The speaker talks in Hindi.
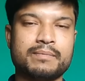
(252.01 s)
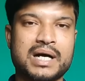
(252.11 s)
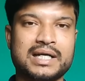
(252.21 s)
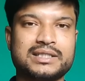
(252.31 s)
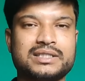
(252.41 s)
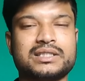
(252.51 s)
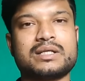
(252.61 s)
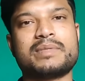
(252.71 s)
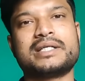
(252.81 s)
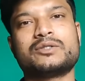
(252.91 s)
भारतीय
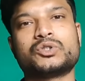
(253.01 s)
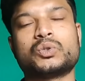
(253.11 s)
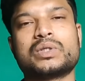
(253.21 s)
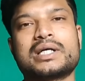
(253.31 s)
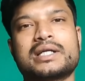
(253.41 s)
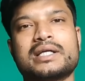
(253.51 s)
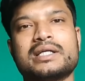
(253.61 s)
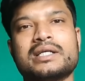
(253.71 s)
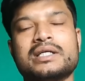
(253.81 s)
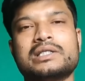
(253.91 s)
जनता पार्टी को छोड़ करके